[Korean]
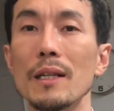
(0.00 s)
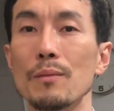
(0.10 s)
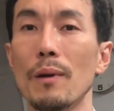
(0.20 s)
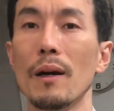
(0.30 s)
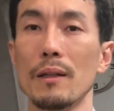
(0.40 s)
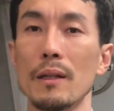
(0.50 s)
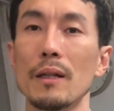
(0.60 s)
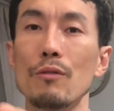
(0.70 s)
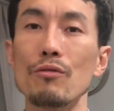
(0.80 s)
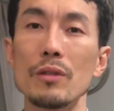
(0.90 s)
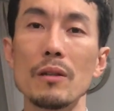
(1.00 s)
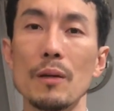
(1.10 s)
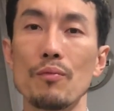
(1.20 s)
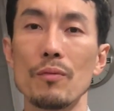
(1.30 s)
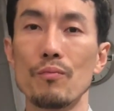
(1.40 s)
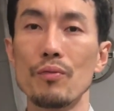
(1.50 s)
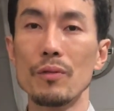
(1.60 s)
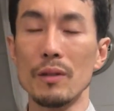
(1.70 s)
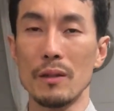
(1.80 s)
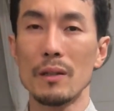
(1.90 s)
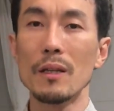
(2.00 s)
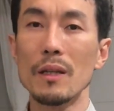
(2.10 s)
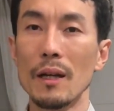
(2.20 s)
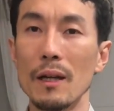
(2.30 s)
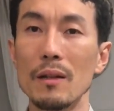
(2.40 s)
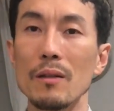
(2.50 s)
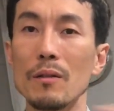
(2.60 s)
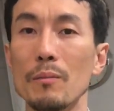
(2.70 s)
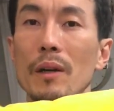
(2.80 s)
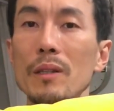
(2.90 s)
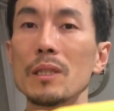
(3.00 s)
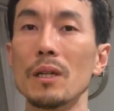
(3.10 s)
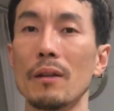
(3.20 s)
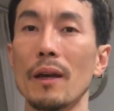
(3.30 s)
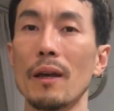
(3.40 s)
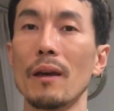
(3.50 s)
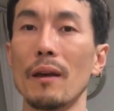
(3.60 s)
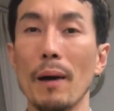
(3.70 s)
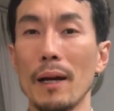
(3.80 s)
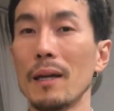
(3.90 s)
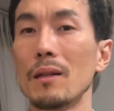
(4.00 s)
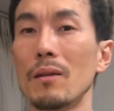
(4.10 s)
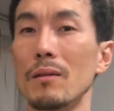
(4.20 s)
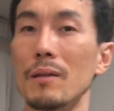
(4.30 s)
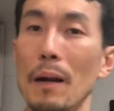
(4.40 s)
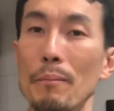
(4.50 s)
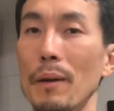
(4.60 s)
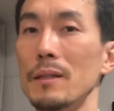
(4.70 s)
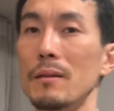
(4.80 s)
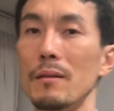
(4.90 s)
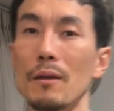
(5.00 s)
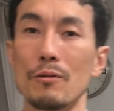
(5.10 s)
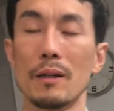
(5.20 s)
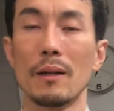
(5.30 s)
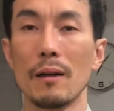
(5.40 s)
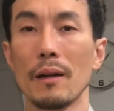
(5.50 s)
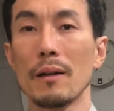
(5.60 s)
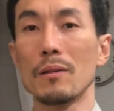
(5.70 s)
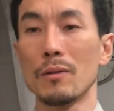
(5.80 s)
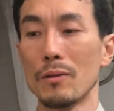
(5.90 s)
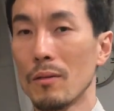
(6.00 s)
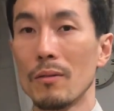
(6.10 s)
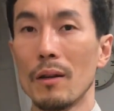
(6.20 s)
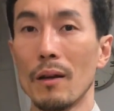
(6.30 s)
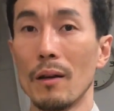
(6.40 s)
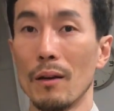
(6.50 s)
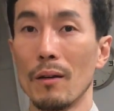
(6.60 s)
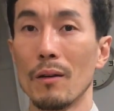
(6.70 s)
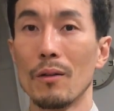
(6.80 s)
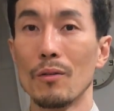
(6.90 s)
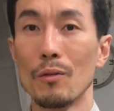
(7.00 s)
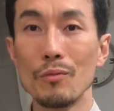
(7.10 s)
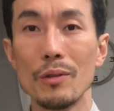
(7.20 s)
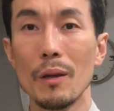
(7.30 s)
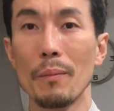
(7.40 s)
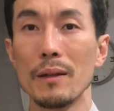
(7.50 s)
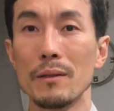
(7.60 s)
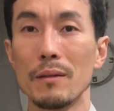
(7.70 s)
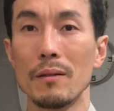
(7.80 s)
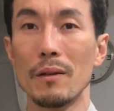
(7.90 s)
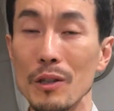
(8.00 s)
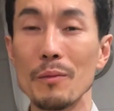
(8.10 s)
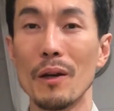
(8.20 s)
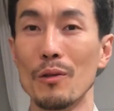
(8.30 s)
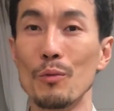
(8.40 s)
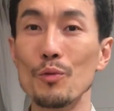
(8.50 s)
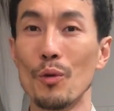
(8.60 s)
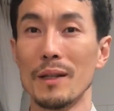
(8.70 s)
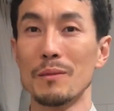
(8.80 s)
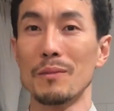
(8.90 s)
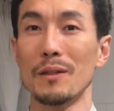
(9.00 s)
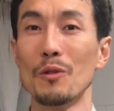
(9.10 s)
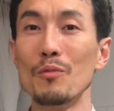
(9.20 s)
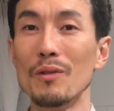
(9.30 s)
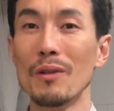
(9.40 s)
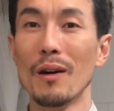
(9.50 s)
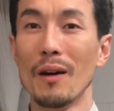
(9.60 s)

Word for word: 하지만 이렇게 쿠션에 붙은 특히나 이런 연천에 박힌 털은 안 빠질 거라고 생각을 했거든요 그런데 너무 쉽게 빠지는 거예요 처음에 너무 놀랐습니다 너무